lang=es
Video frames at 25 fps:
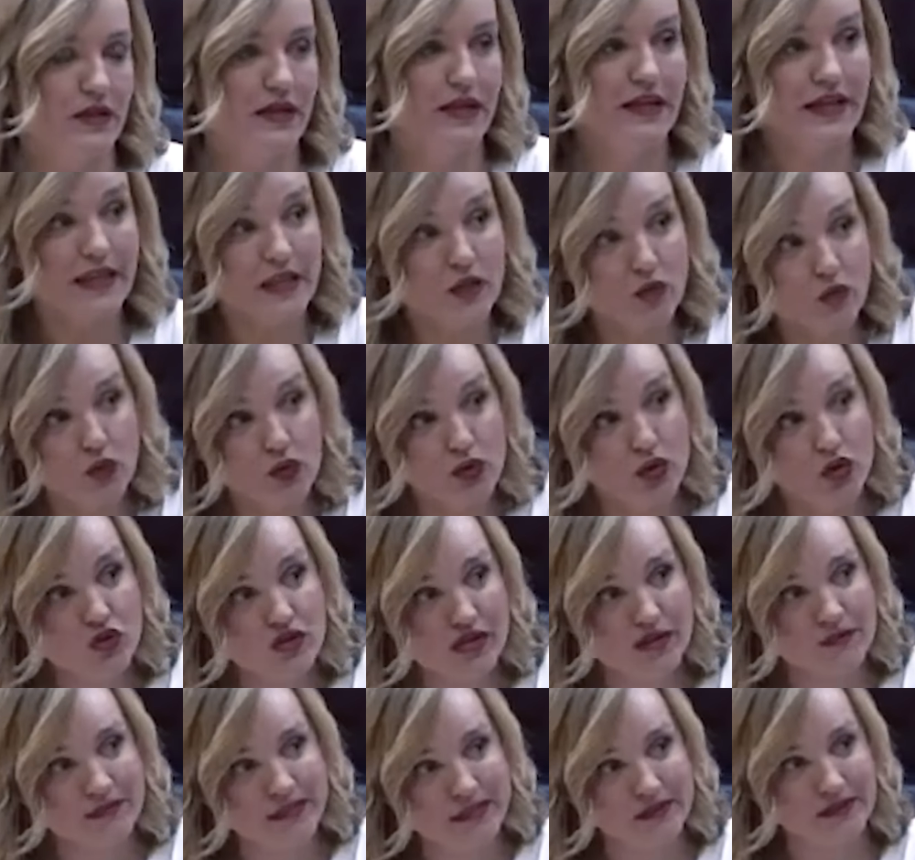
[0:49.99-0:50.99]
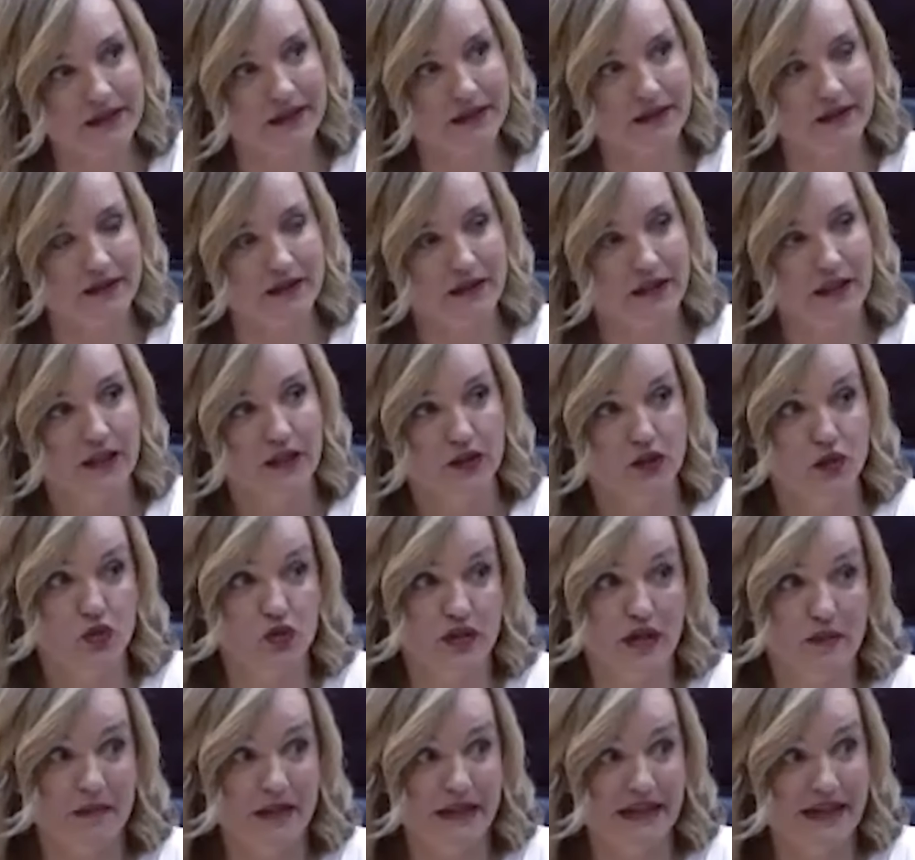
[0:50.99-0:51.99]
Y curiosamente, de una
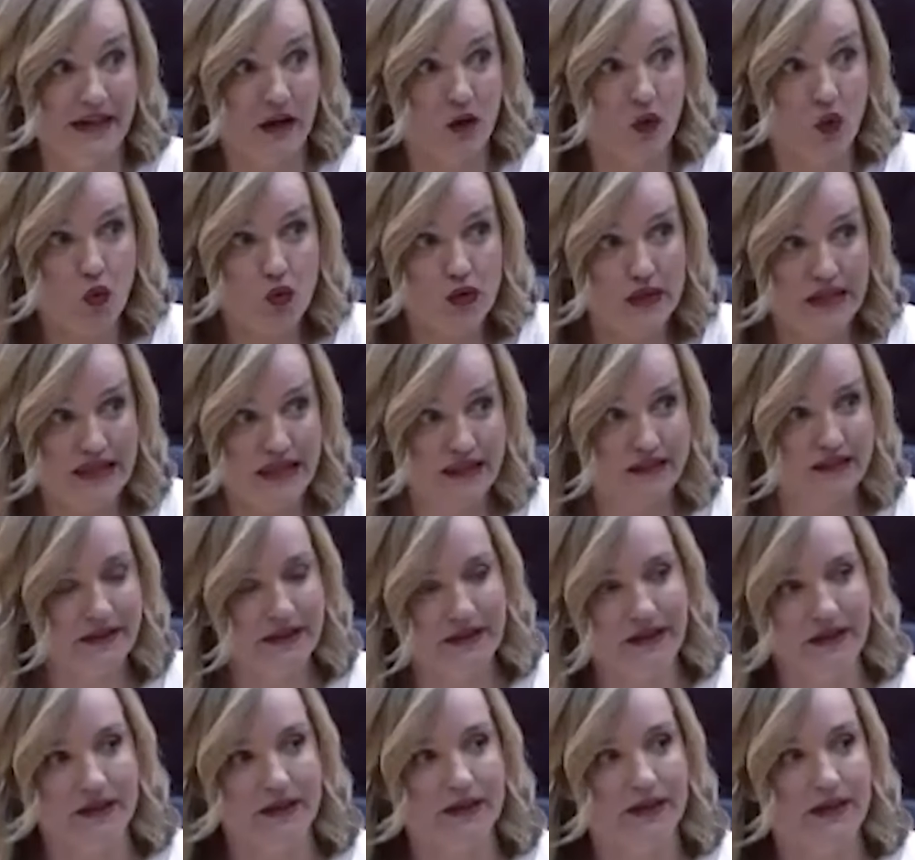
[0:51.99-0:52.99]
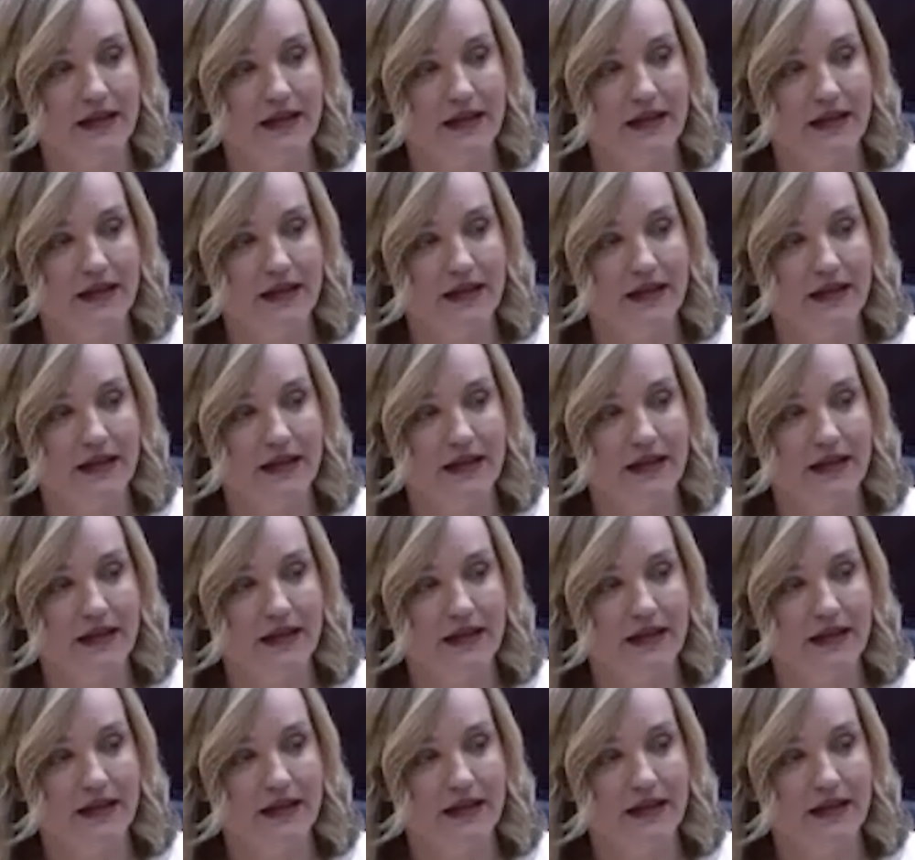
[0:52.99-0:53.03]
manera unilateral,